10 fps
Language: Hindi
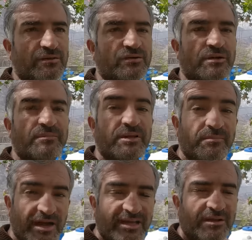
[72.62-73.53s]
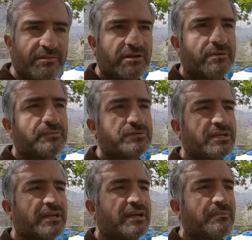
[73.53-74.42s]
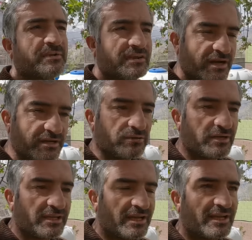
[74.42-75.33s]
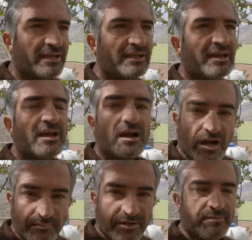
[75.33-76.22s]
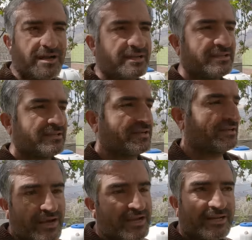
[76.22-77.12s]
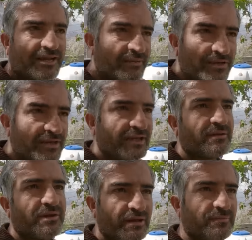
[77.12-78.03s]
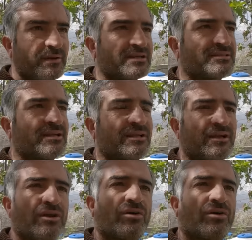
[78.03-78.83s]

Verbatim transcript: लोगों ने मेरी बाइक के बारे में पूछा है कि आपने गाड़ी तो ली है लेकिन आपकी बाइक किधर है बाइक कहीं भी नहीं है मेरे पास है